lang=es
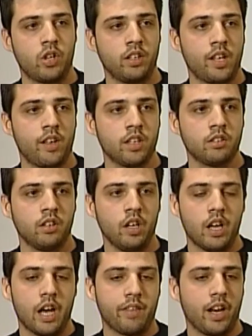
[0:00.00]
orientadas
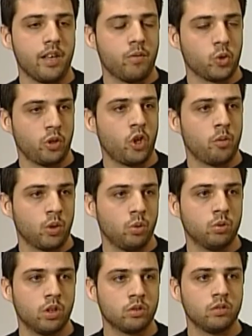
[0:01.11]
hacia la difusión de los
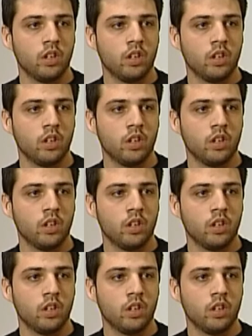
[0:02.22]
productos